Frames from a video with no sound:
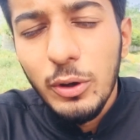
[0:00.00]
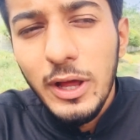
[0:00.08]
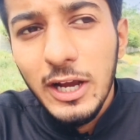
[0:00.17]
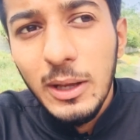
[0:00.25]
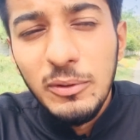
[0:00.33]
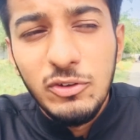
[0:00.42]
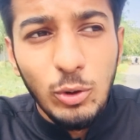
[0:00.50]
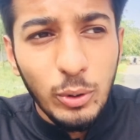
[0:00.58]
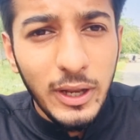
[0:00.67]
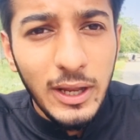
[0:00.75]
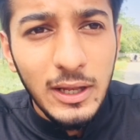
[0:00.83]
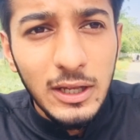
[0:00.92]
थोड़े आगे पीछे हो
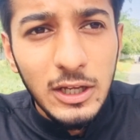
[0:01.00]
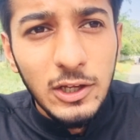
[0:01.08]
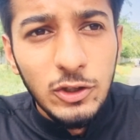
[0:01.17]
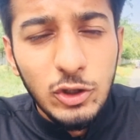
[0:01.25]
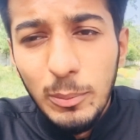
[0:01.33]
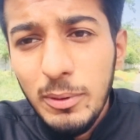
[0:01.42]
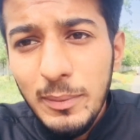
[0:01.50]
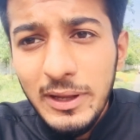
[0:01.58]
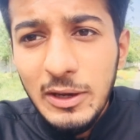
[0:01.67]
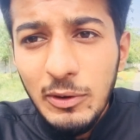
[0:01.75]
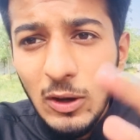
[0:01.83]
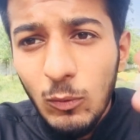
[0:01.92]
गए हैं तो अभी मैं ये वाला